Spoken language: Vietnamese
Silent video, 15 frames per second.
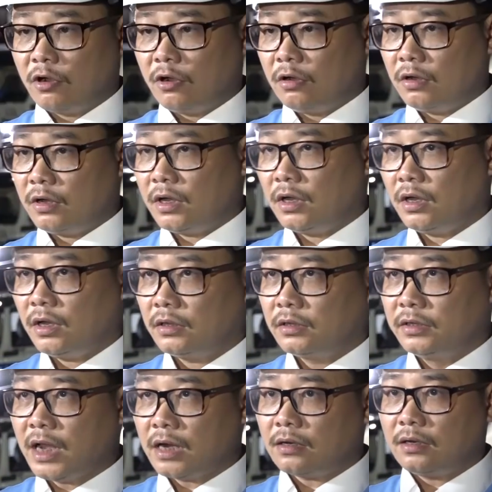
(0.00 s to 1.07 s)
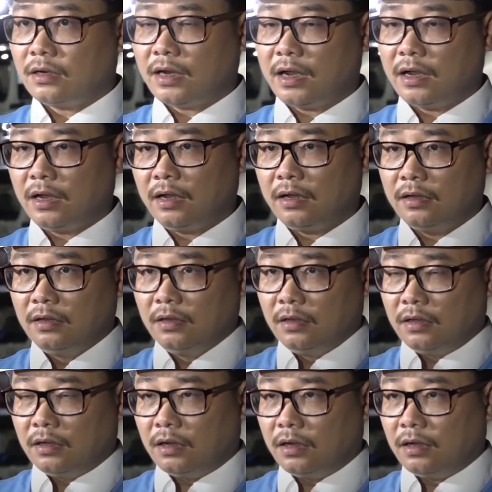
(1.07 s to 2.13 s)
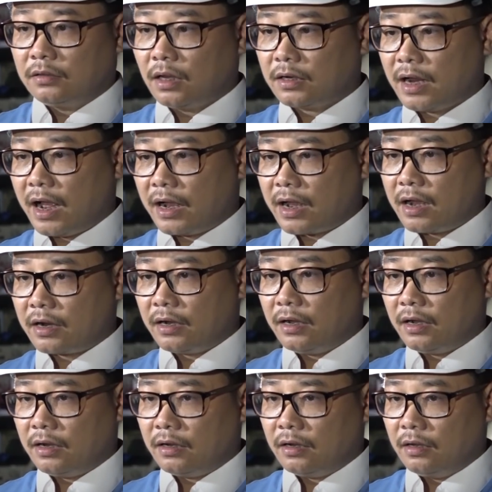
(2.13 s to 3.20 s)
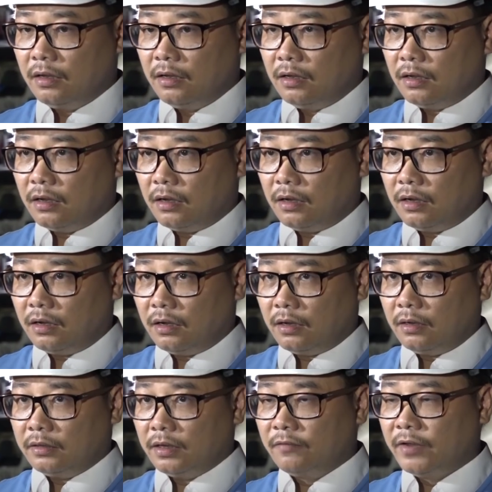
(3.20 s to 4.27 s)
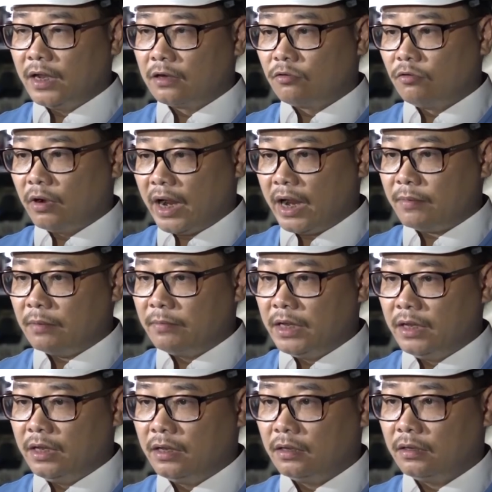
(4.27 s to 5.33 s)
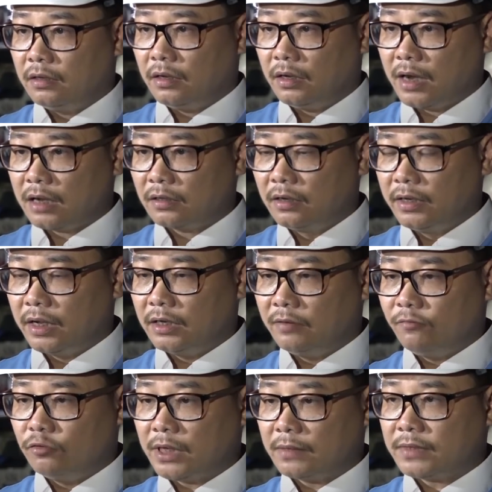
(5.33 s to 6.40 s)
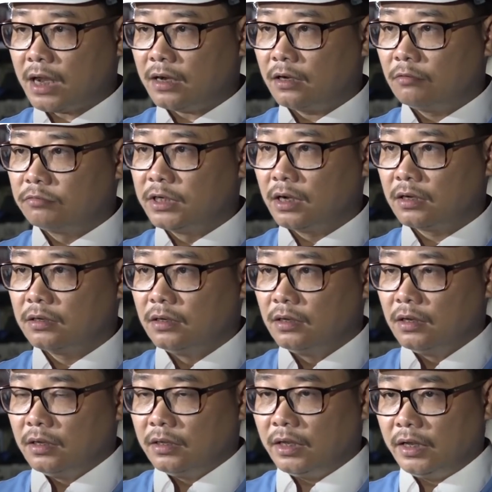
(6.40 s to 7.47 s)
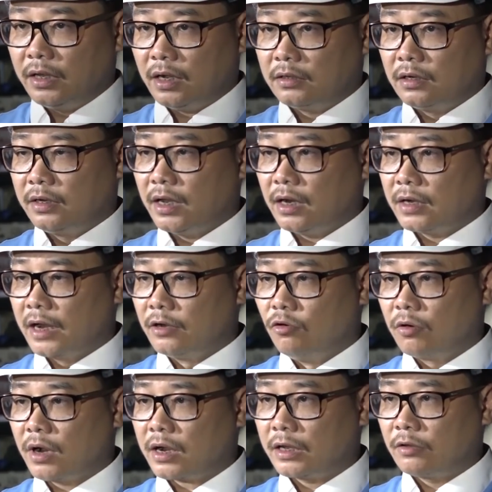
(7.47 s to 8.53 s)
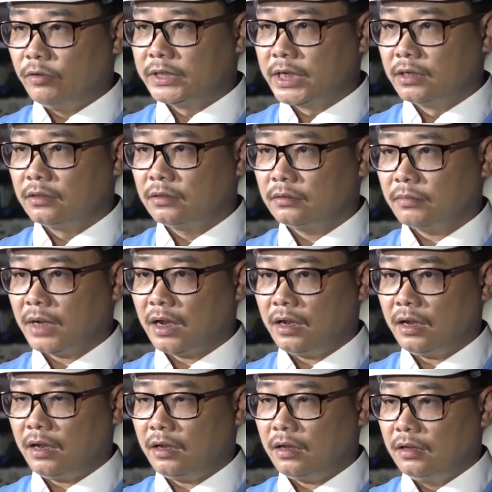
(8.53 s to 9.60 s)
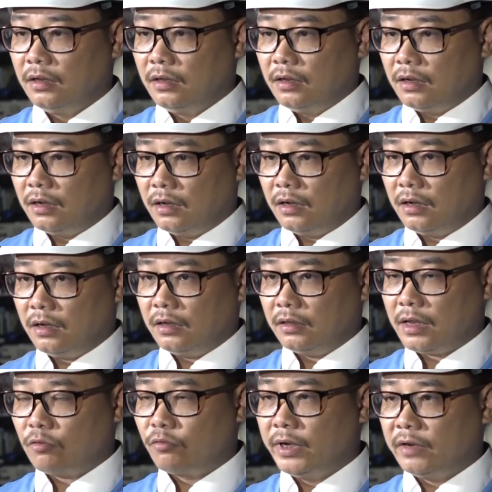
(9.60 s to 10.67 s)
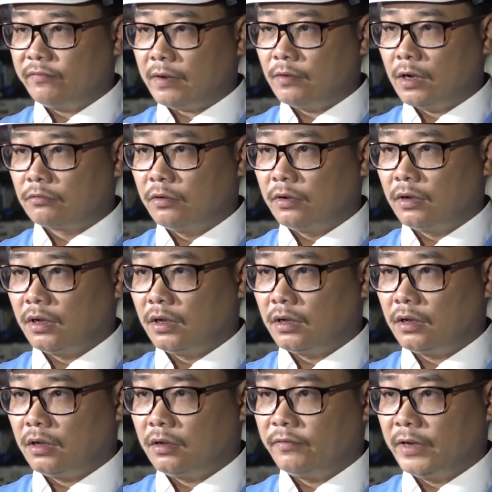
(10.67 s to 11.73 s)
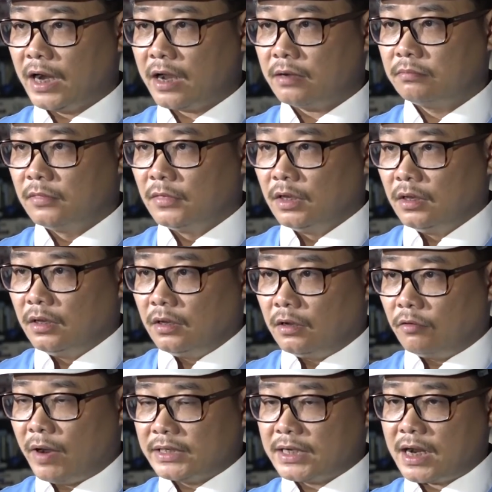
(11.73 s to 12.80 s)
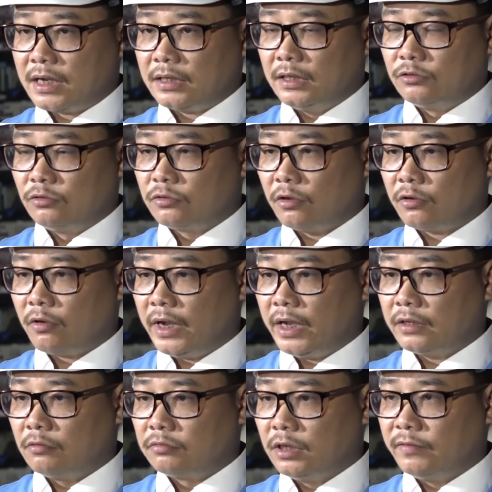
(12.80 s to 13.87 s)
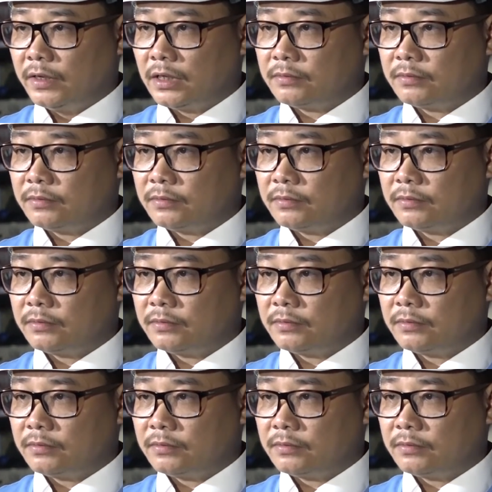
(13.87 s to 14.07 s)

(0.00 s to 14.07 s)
có ờ, thứ nhất là uh, tất cả các uh, nhân viên của MAB uh, đang thực hiện nhiệm vụ giám sát ở công trường thì thực hiện đầy đủ các cái quy trình mà theo quy định pháp luật của Việt Nam. Ngoài ra thì chúng tôi có hệ thống tư vấn